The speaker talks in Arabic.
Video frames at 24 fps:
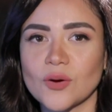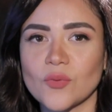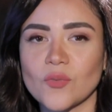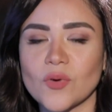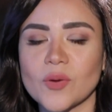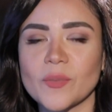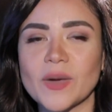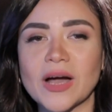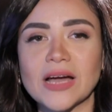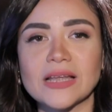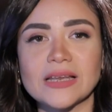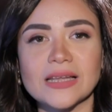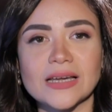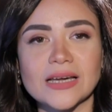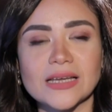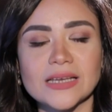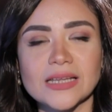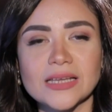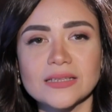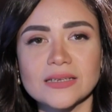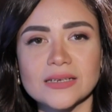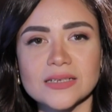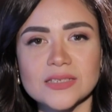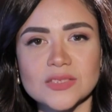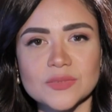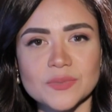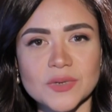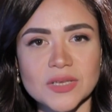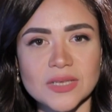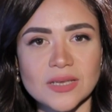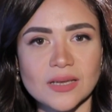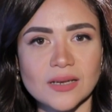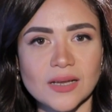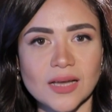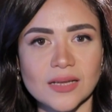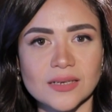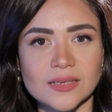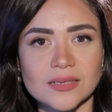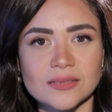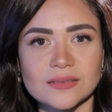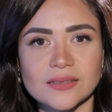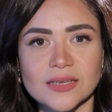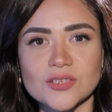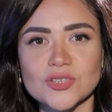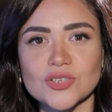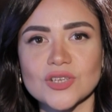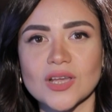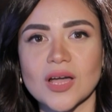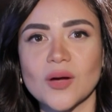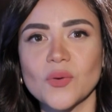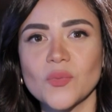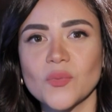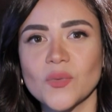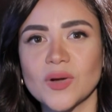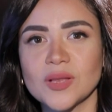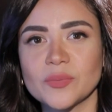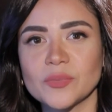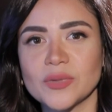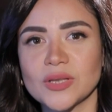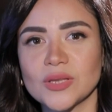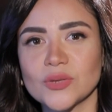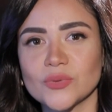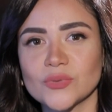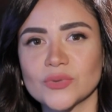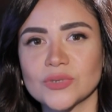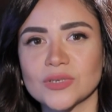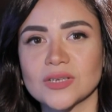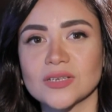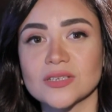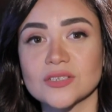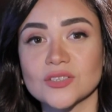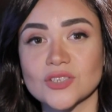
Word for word: ومع الإعلان رسميا عن إنتاج أول مليون